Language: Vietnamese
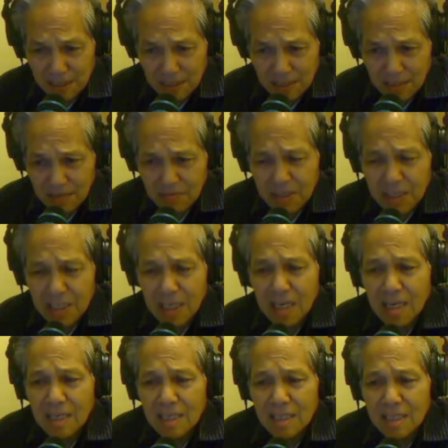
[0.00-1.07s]
Đức Phật nhận
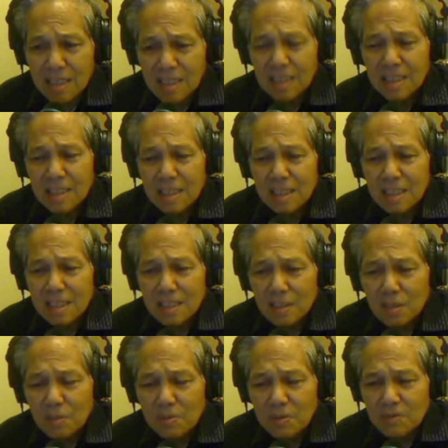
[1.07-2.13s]
lời thì xin
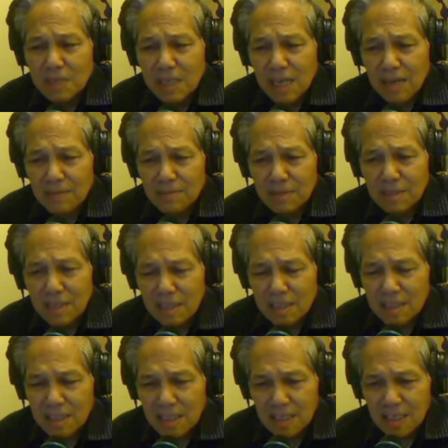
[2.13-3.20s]
giúp cho Việt Nam được
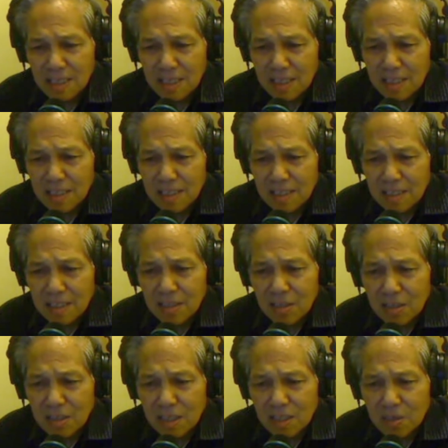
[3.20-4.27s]
ờ, tự
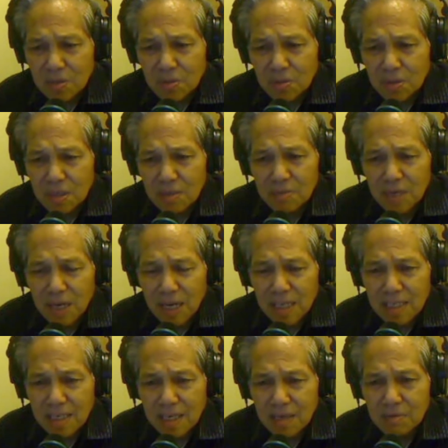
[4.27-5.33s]
do dân chủ trong một ngày
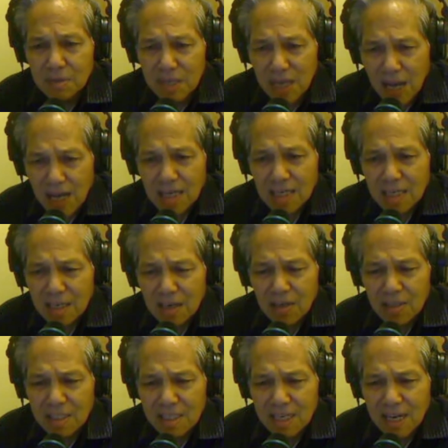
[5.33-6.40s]
không xa
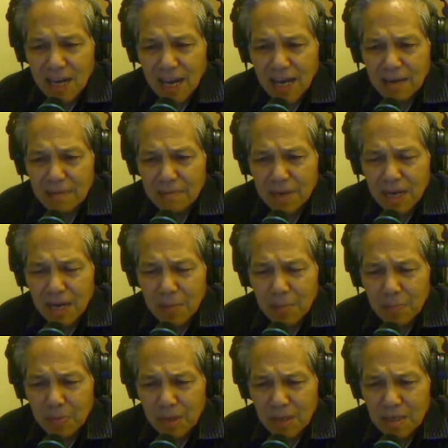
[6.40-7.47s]
còn những kẻ mà
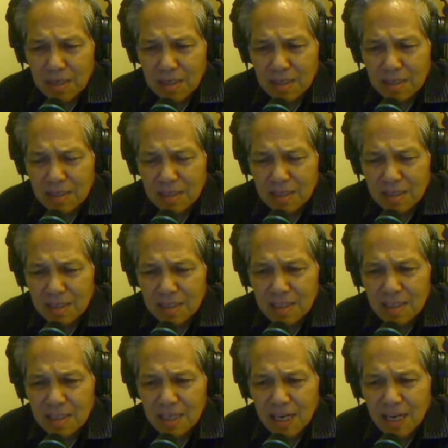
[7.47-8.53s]
um,
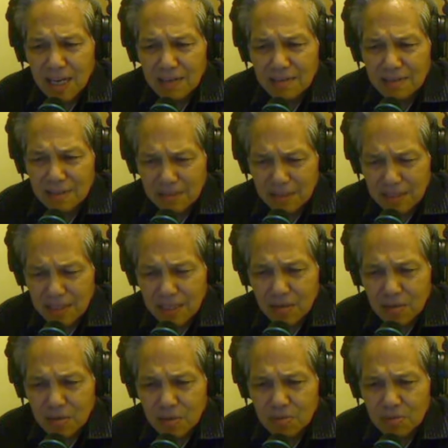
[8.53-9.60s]
như là thích
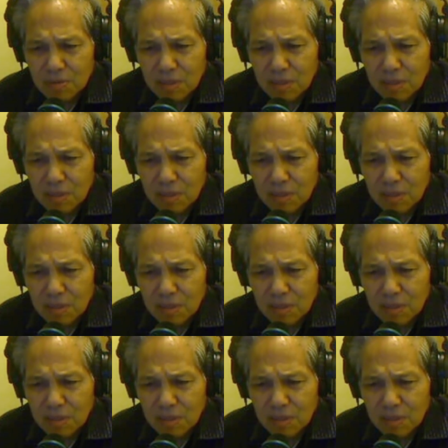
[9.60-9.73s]
trọng trung